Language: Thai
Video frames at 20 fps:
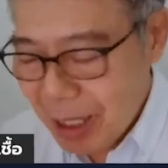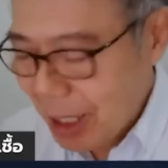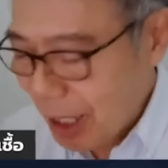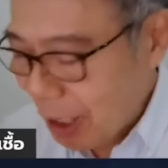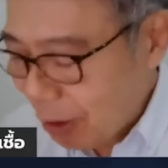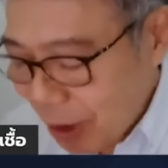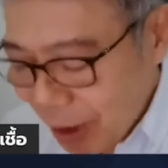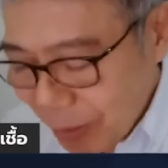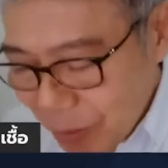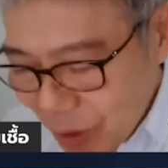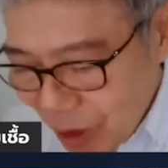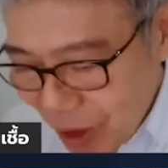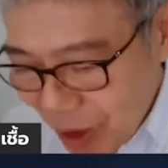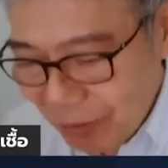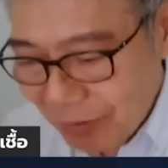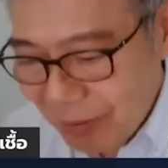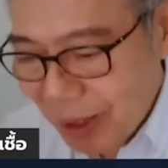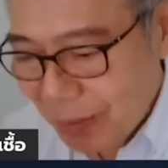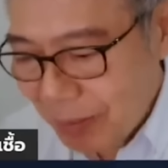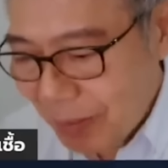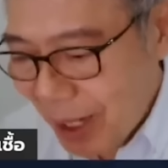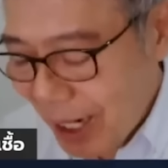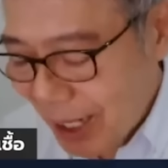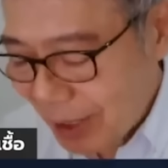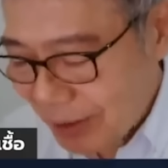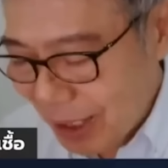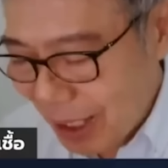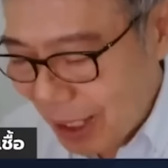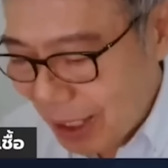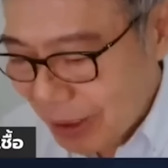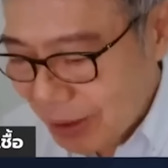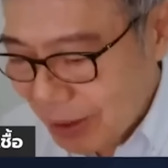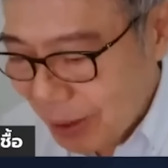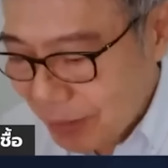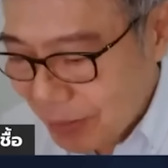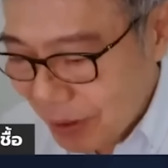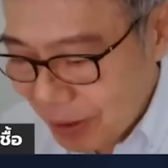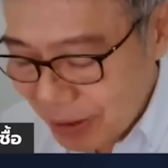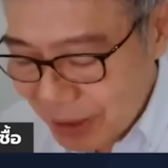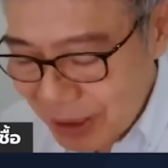เขาคำนวณกันว่าภาคอสังหาริมทรัพ
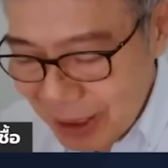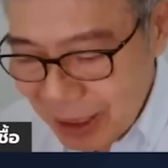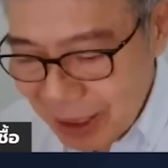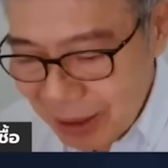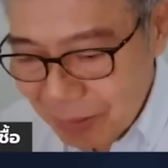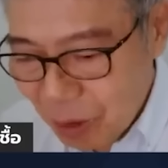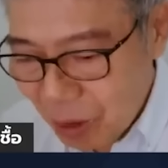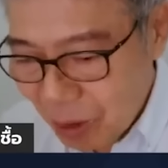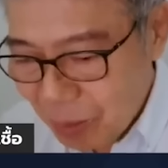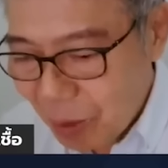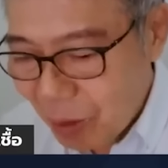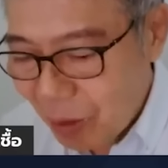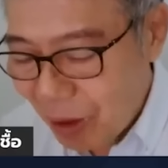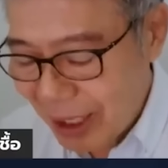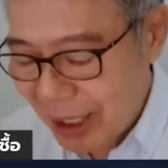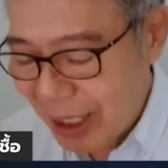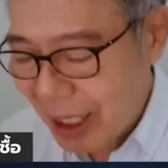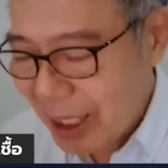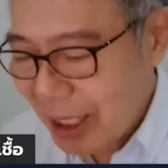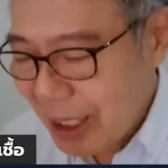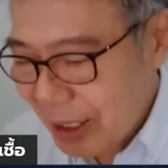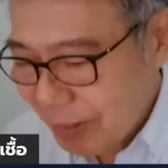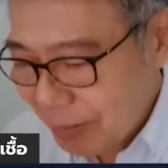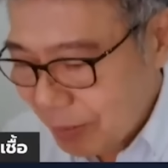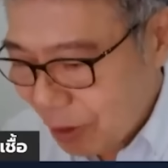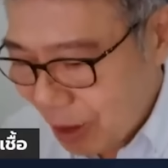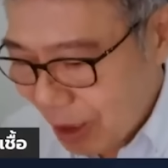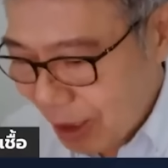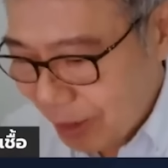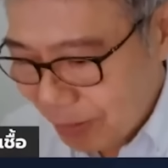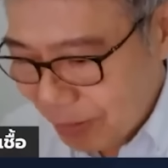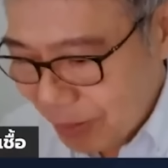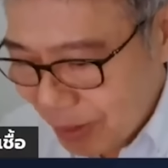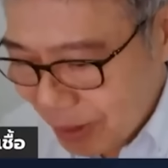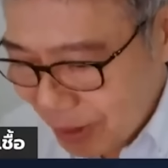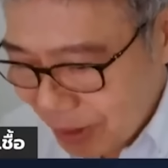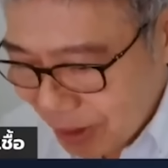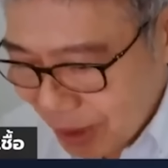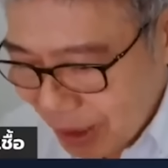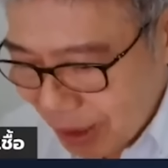ย์ของจีนบวกๆเนี่ยบวกกับ
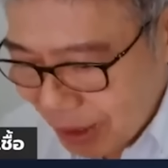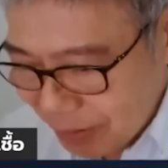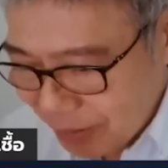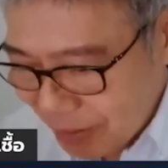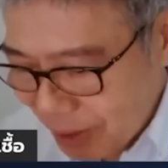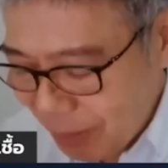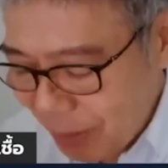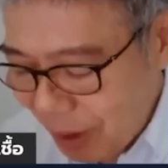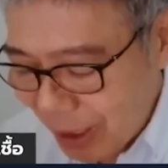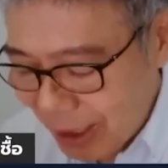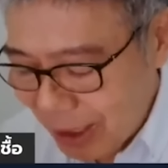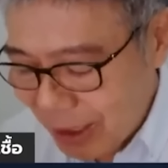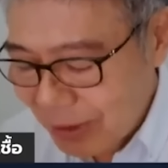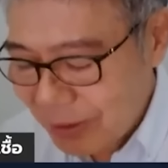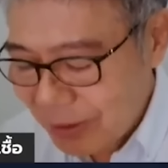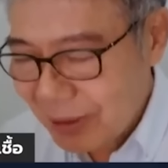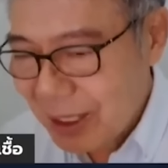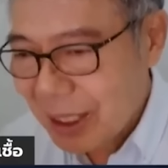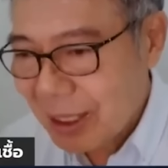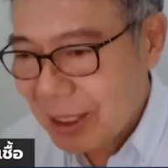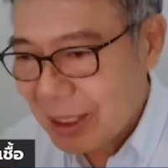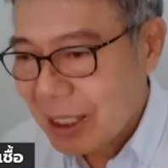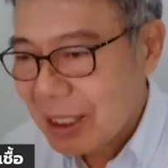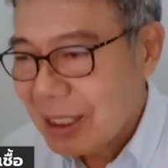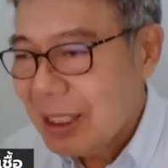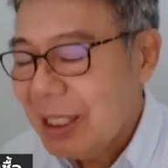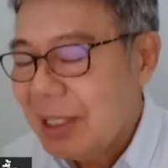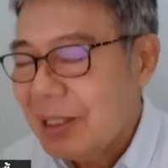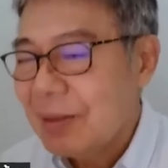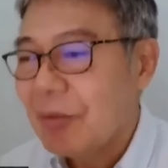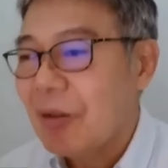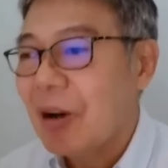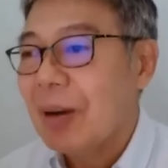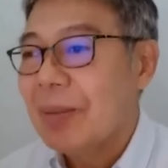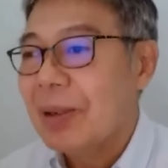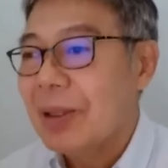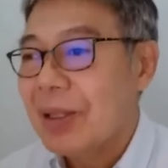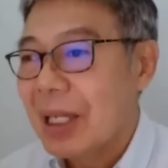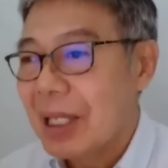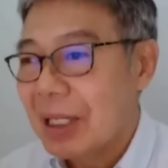เอ่อ support industry เนี่ยตั้งยี่สิบก
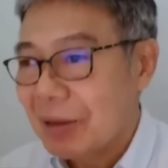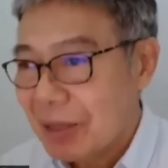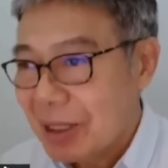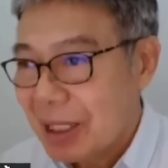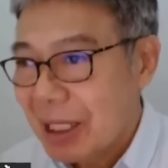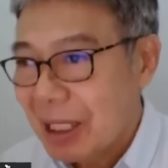ว่าเปอร์เซ็นต์ของ